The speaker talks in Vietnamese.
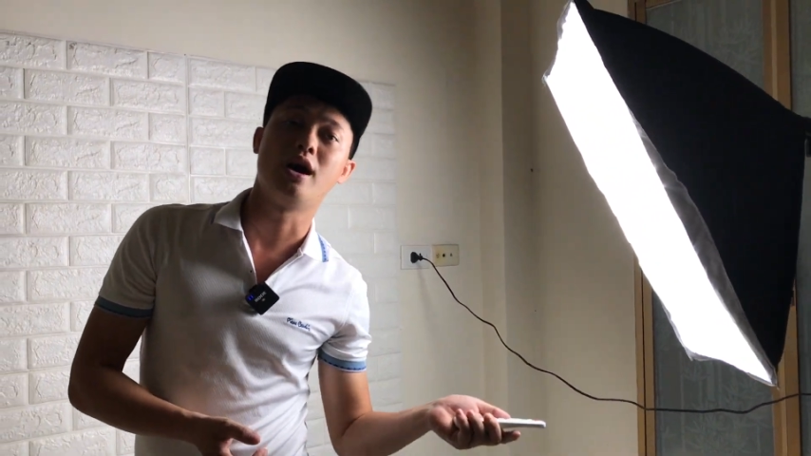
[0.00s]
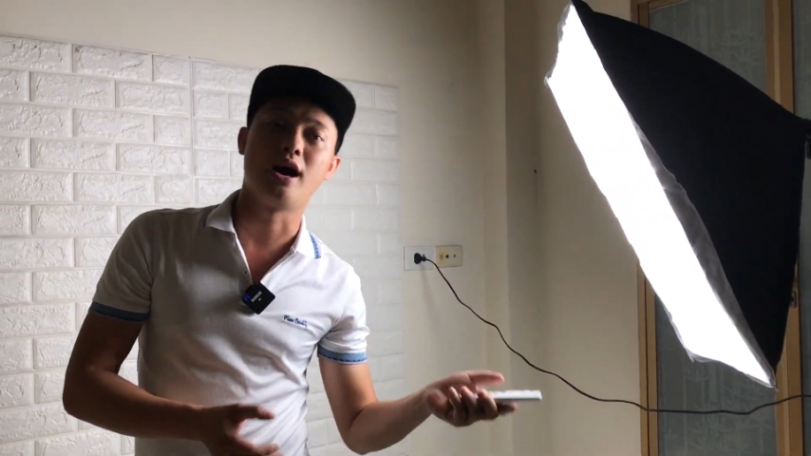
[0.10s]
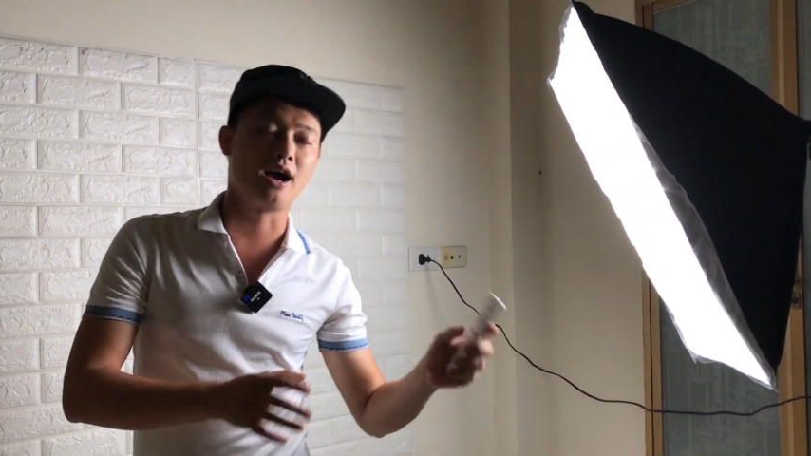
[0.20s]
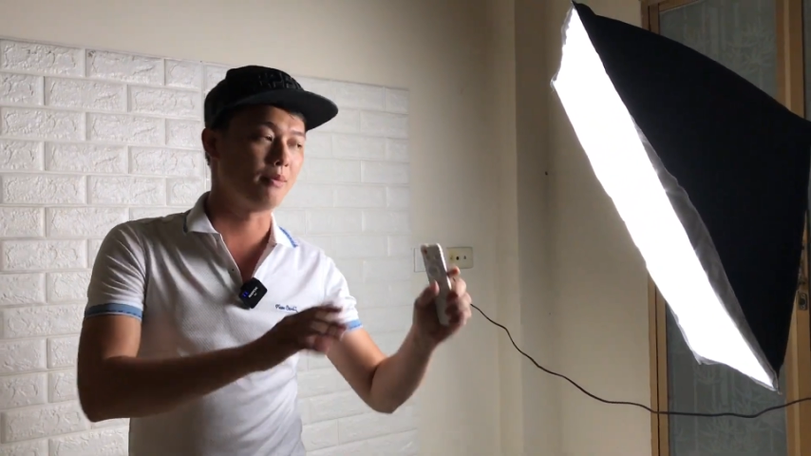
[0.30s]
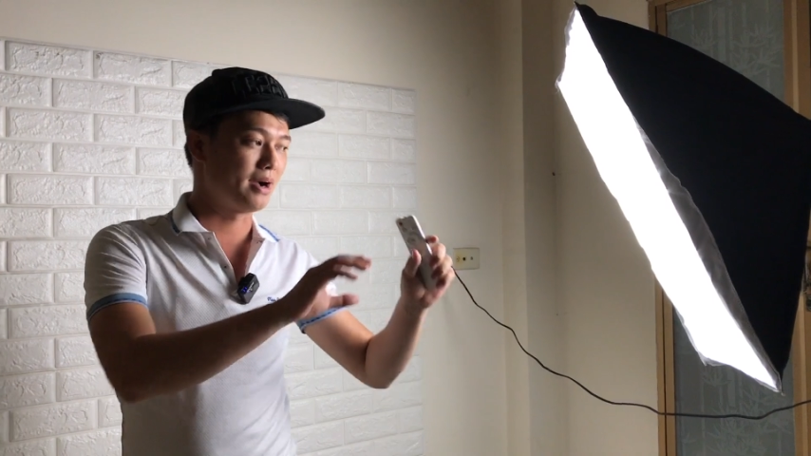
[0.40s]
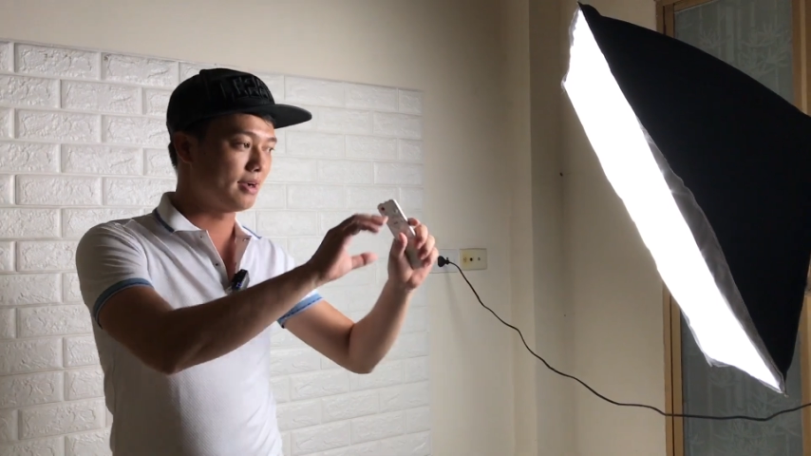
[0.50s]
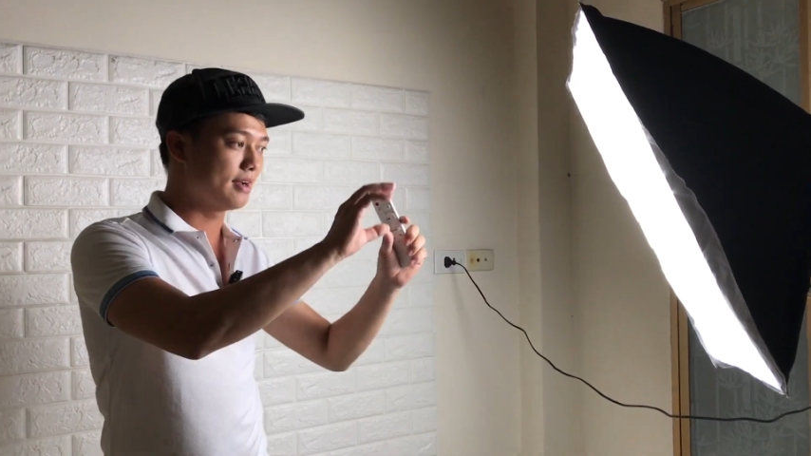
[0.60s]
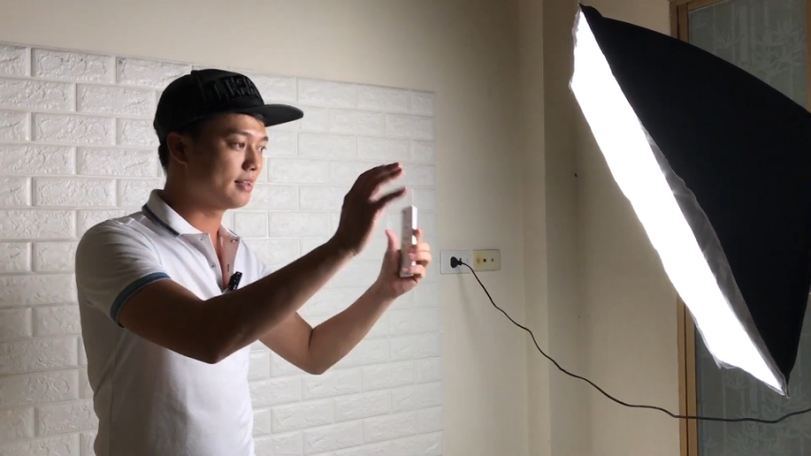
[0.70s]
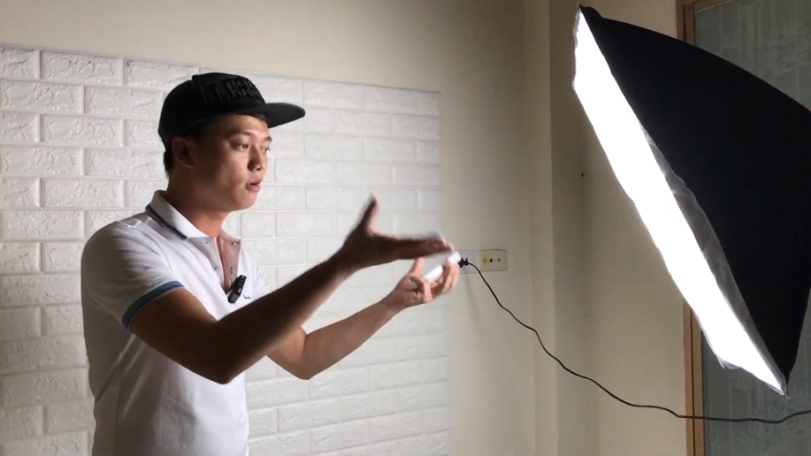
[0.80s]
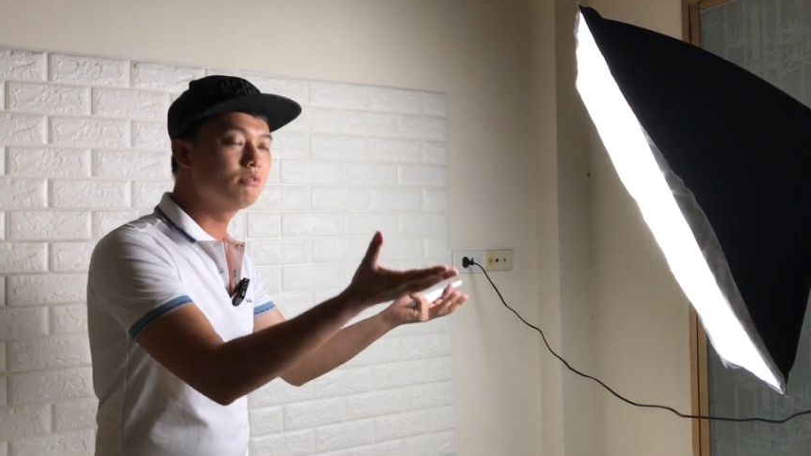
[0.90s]
à,
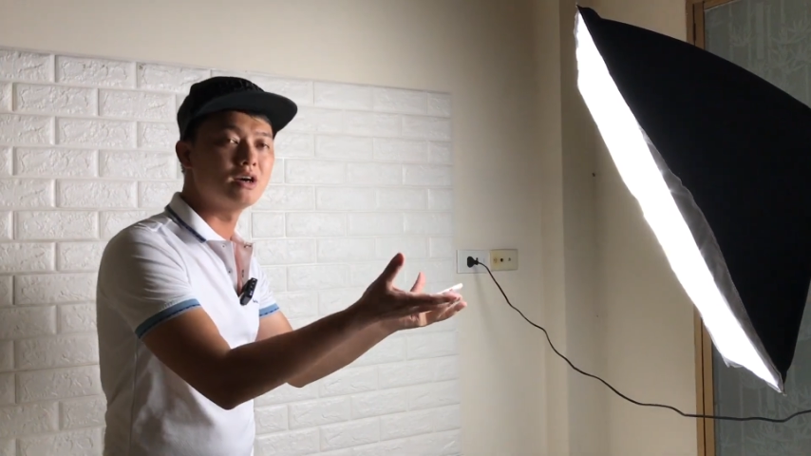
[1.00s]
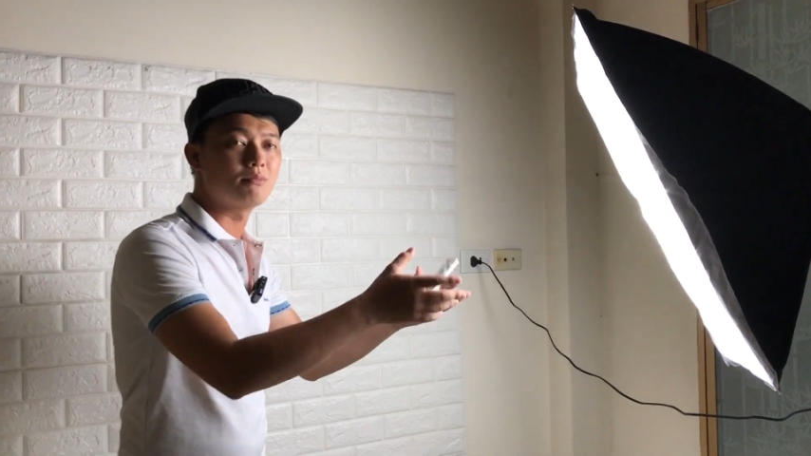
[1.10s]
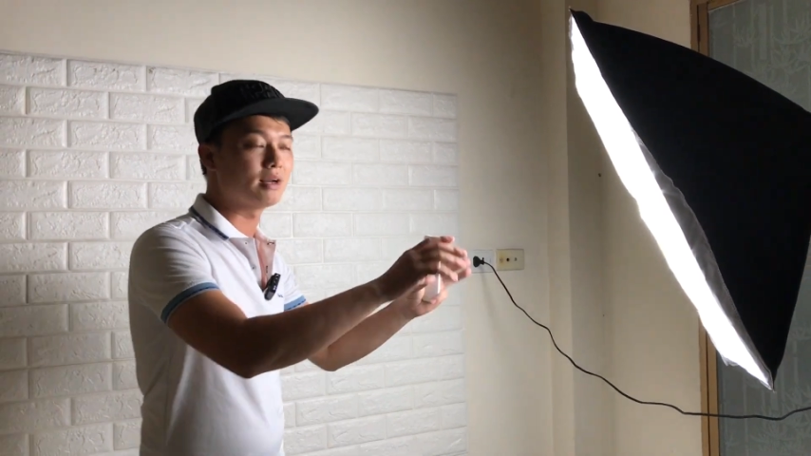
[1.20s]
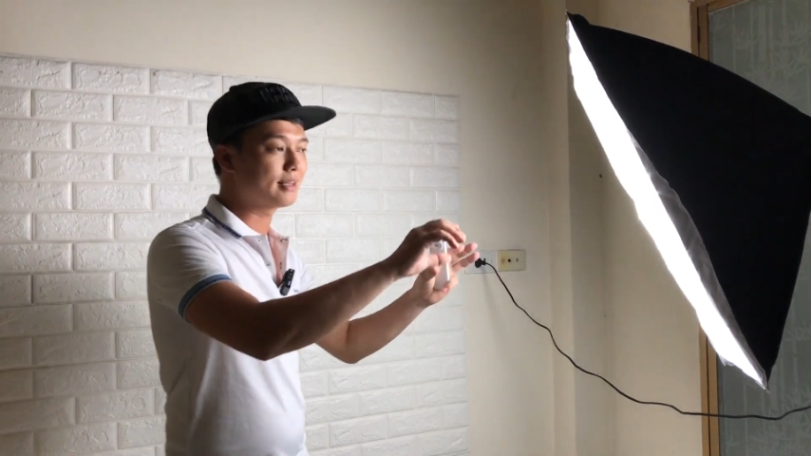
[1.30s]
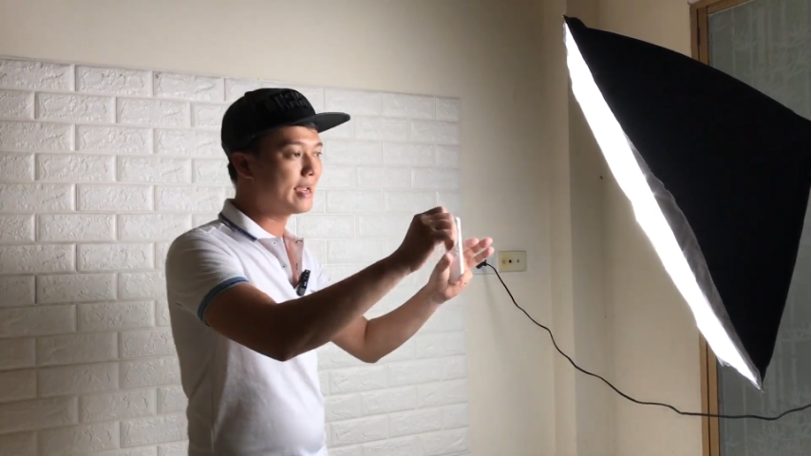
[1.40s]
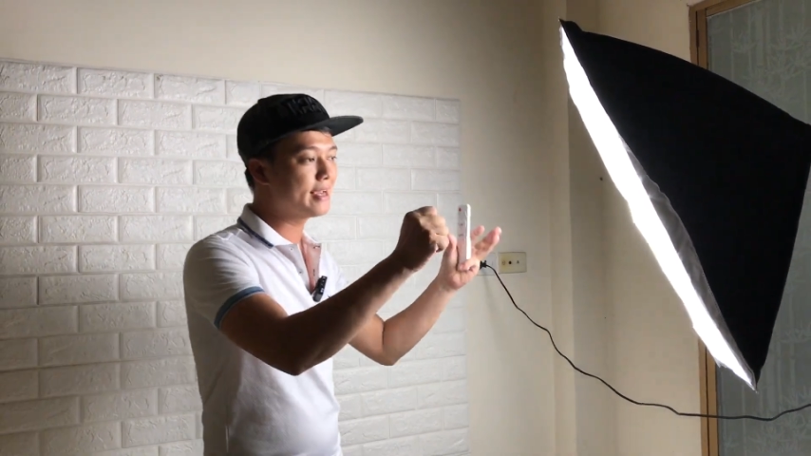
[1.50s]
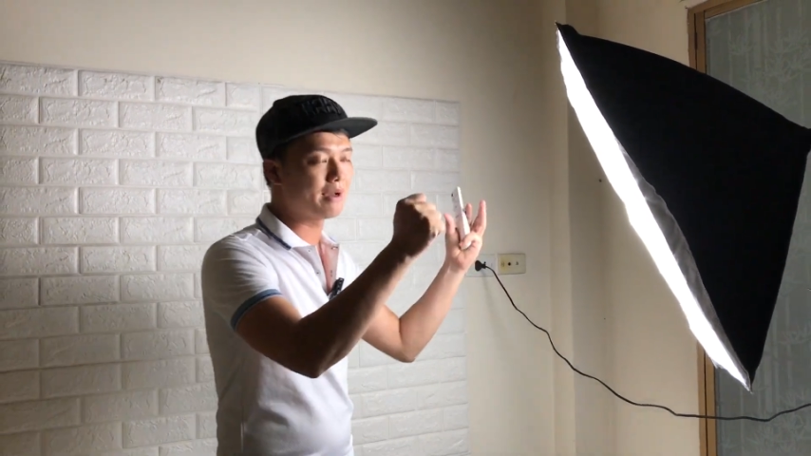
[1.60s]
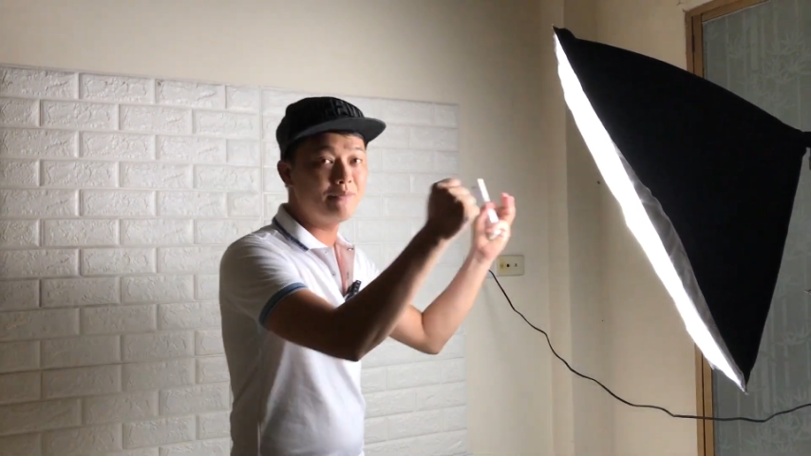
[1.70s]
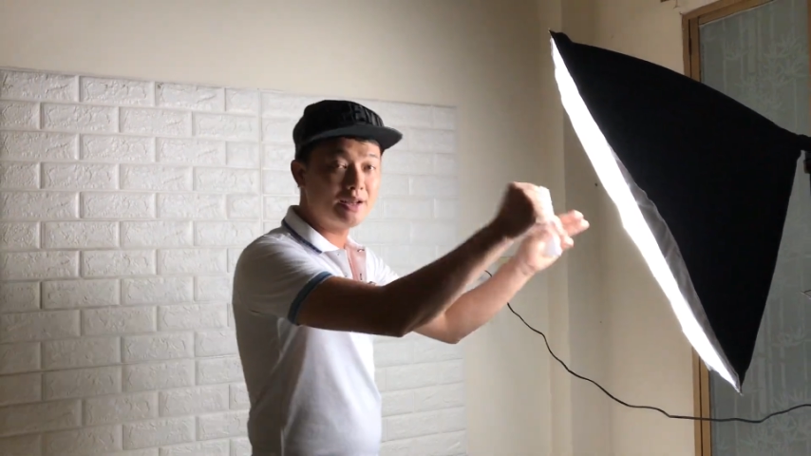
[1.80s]
bằng thông thường bằng tay cắm